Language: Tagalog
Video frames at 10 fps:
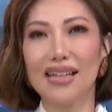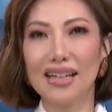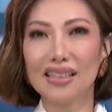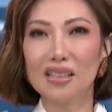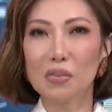
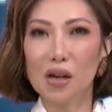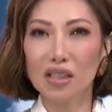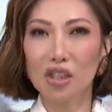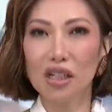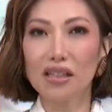Danas
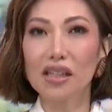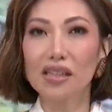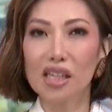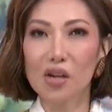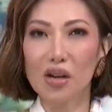Project
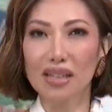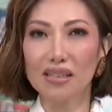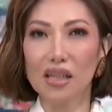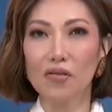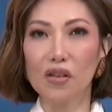ng
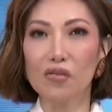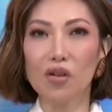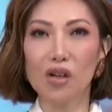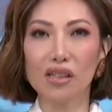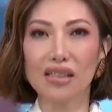DOST
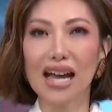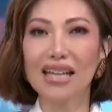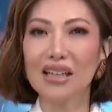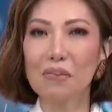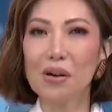FIVOX,
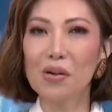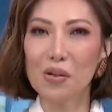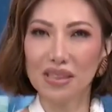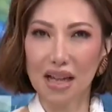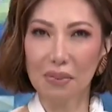ating
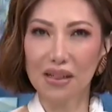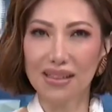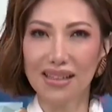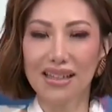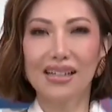
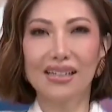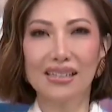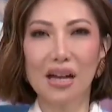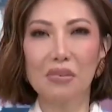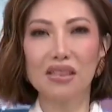pag-uusapan
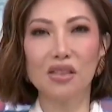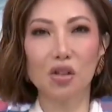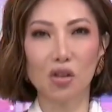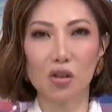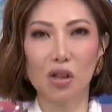kasama si
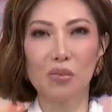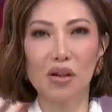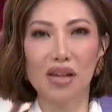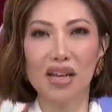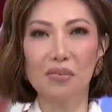Dr.
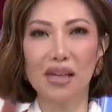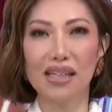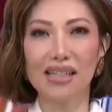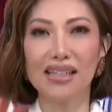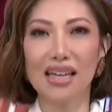Maria
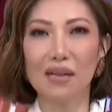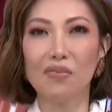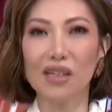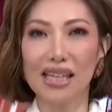Maylene M.